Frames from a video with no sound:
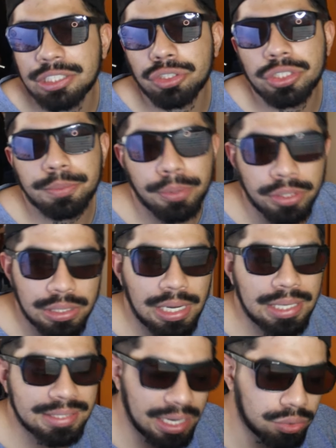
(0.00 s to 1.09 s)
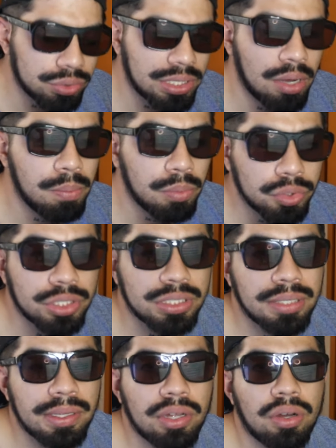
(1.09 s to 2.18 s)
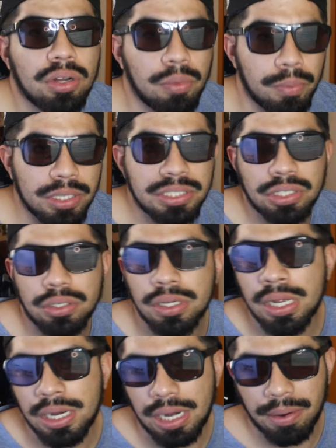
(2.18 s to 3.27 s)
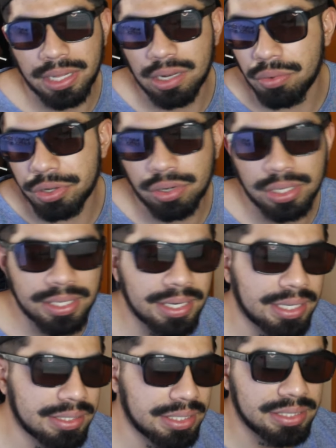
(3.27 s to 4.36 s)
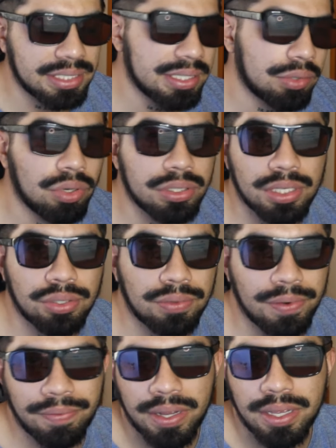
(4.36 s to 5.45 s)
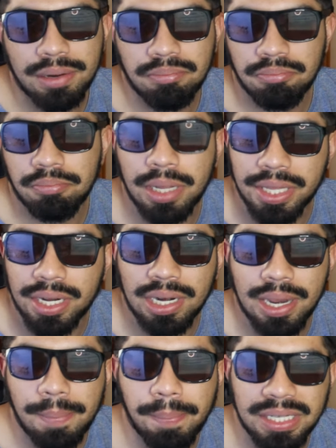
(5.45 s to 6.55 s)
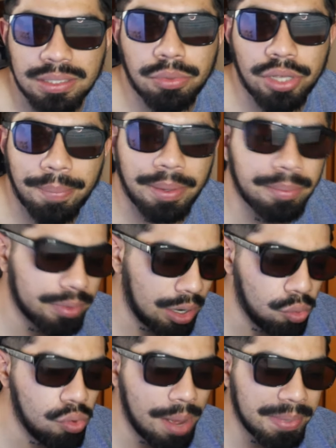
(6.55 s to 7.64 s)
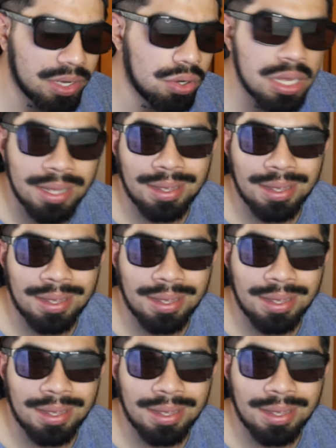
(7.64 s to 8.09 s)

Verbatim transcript: chicos, espero pues les haya gustado mucho este video. Como les digo, la verdad lo único que tienen que hacer es desactualizar tu Free Fire. Mandarle el pase Bulla Premium a un amigo.